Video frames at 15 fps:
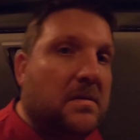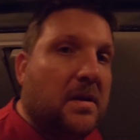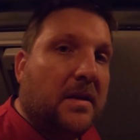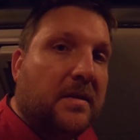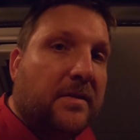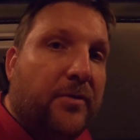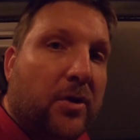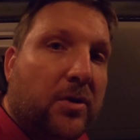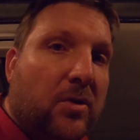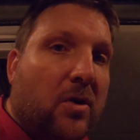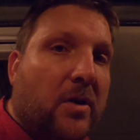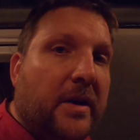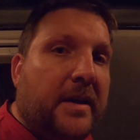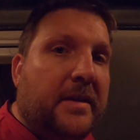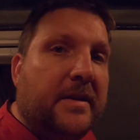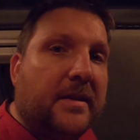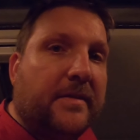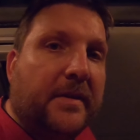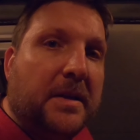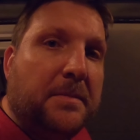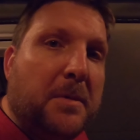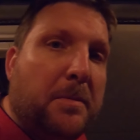Das wird doch eh nichts.
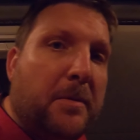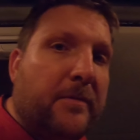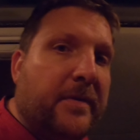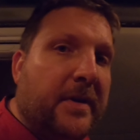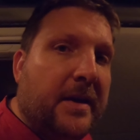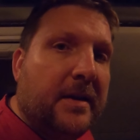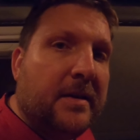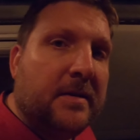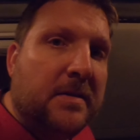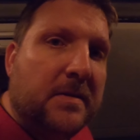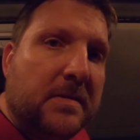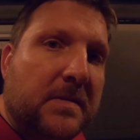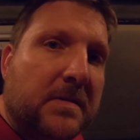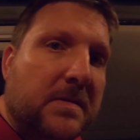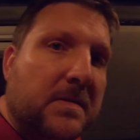Wenn ich mich bewege.